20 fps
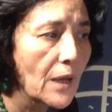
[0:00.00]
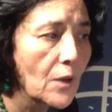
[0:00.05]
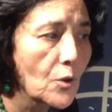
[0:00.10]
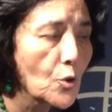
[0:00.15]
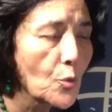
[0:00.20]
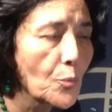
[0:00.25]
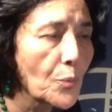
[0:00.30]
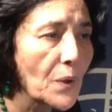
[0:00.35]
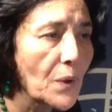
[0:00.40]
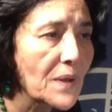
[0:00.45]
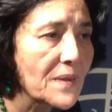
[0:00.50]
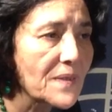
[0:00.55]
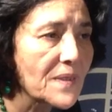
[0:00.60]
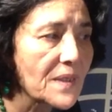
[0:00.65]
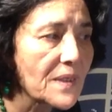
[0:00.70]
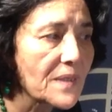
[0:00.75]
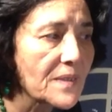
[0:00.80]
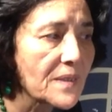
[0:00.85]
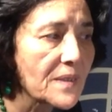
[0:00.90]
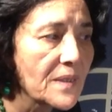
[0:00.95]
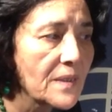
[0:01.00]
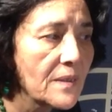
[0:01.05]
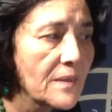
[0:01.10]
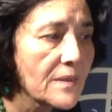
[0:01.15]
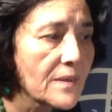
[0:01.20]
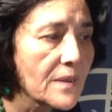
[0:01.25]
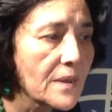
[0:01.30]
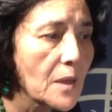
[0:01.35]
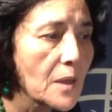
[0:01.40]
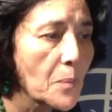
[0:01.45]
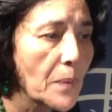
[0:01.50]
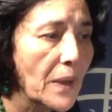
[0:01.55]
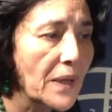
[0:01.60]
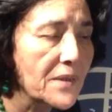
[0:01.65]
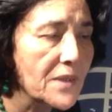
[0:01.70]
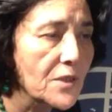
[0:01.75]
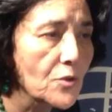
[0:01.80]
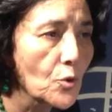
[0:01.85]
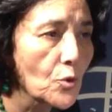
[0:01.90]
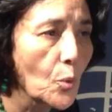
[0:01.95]
ne peut être saisie si les
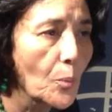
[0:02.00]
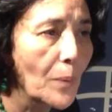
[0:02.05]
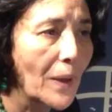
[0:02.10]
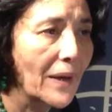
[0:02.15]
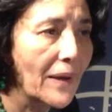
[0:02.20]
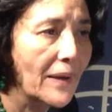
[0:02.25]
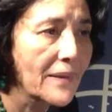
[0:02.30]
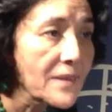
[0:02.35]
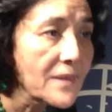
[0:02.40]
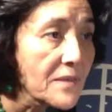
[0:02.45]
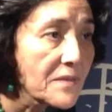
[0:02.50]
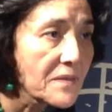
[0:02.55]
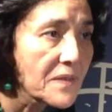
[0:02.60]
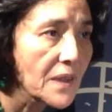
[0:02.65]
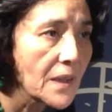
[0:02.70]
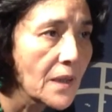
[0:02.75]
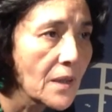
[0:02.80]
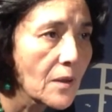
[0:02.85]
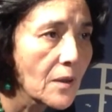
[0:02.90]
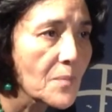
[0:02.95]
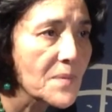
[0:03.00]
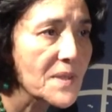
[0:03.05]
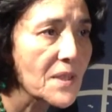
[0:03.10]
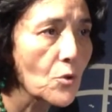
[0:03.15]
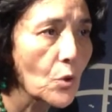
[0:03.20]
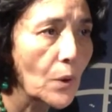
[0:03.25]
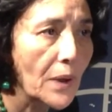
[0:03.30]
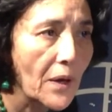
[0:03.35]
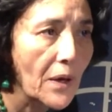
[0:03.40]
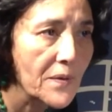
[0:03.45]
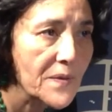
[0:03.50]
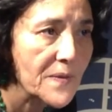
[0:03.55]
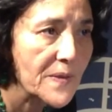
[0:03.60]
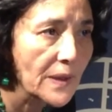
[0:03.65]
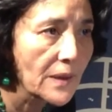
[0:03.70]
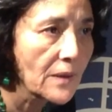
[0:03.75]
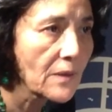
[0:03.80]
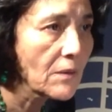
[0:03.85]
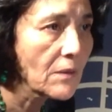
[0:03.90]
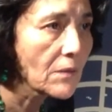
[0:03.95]
parties n'ont pas ratifié, comme c'est le cas en
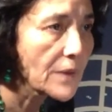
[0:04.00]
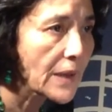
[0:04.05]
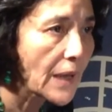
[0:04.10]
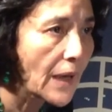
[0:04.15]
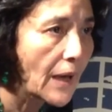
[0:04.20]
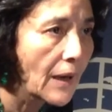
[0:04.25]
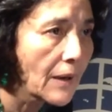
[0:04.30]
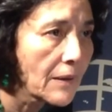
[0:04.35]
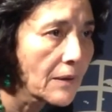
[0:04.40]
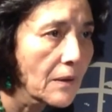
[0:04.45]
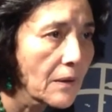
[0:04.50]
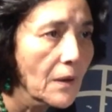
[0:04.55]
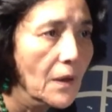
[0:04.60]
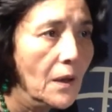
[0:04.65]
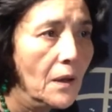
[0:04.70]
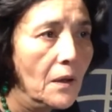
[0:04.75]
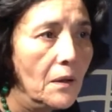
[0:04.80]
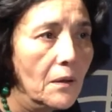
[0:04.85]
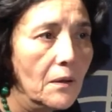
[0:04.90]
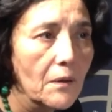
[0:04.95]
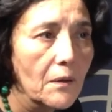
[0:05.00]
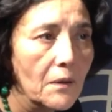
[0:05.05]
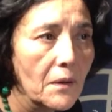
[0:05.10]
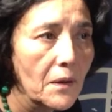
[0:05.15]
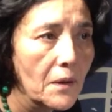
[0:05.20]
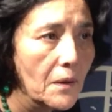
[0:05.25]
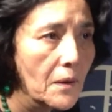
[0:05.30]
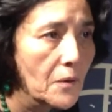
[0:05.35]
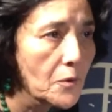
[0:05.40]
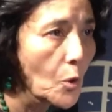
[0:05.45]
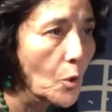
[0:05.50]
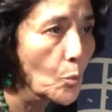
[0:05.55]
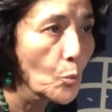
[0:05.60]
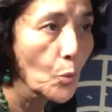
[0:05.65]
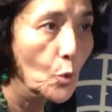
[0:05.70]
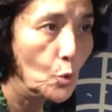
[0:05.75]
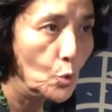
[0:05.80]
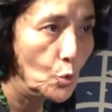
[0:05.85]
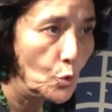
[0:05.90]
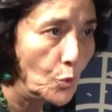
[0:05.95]
Syrie, en Irak, euh, dans
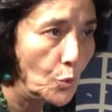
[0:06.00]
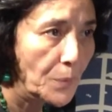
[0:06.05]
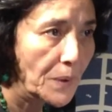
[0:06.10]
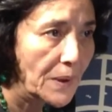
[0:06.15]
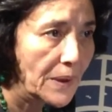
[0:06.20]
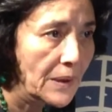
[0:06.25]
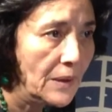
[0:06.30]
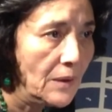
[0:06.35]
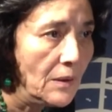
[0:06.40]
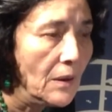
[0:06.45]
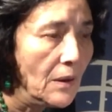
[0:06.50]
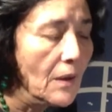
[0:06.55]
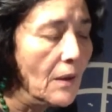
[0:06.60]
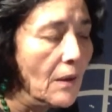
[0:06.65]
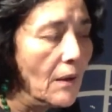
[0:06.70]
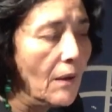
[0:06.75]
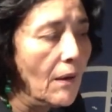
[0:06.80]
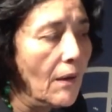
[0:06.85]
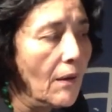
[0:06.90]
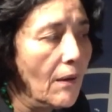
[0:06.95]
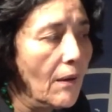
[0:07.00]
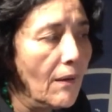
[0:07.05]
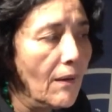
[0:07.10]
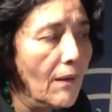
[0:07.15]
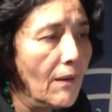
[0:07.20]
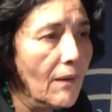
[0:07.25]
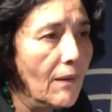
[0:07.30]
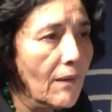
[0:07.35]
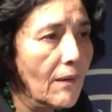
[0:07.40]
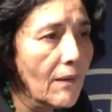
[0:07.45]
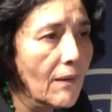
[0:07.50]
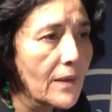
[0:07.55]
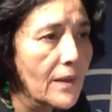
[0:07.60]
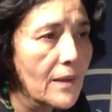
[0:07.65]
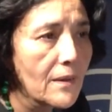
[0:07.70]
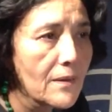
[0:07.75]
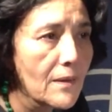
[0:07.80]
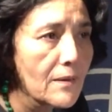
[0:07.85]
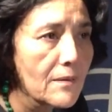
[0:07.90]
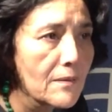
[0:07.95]
beaucoup de pays.
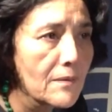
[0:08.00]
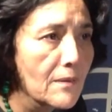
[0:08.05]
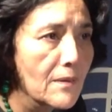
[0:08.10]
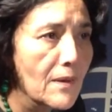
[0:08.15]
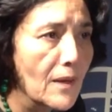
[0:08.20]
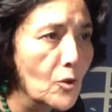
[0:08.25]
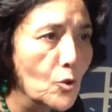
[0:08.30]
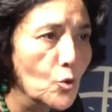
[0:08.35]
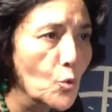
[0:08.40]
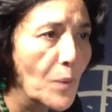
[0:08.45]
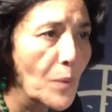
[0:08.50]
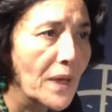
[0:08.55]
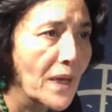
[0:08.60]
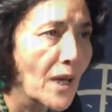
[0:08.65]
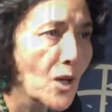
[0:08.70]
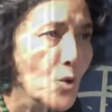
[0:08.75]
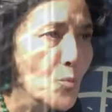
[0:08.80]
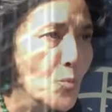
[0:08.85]
Et la Cour pénale ne